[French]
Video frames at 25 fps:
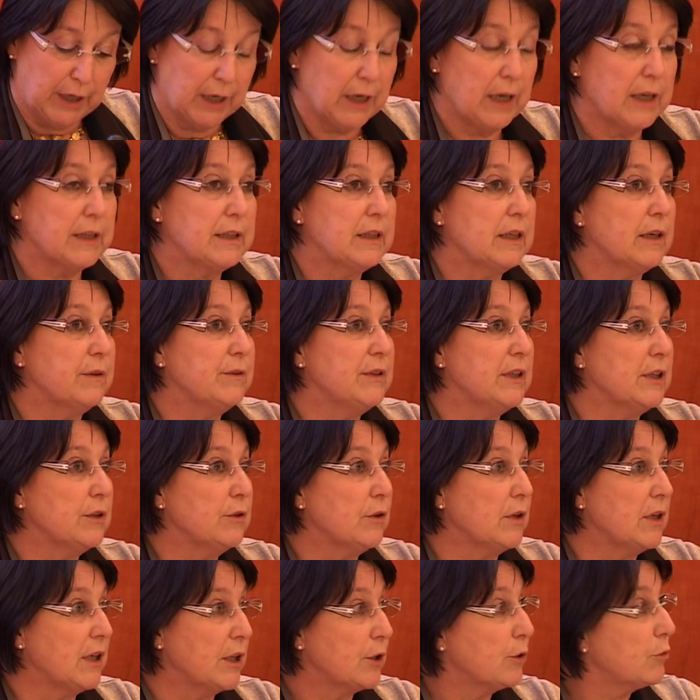intervient
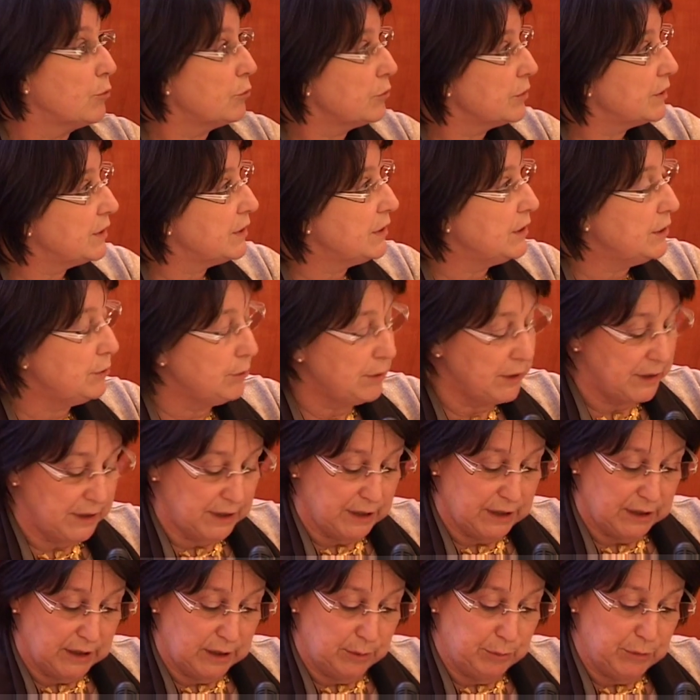dans la
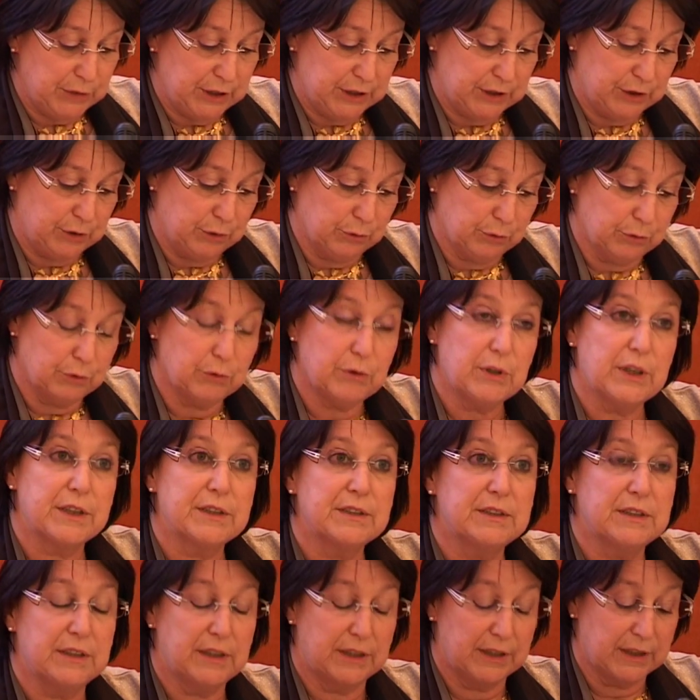continuité des missions de la
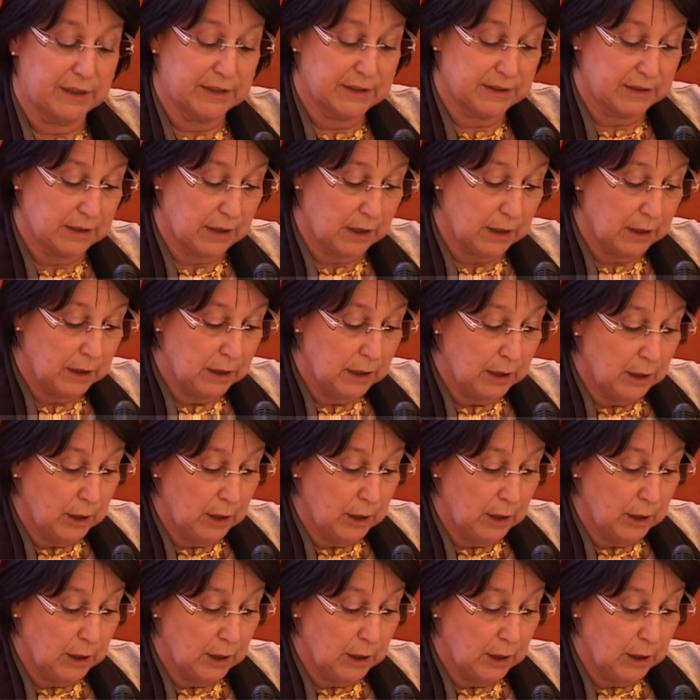CNSA,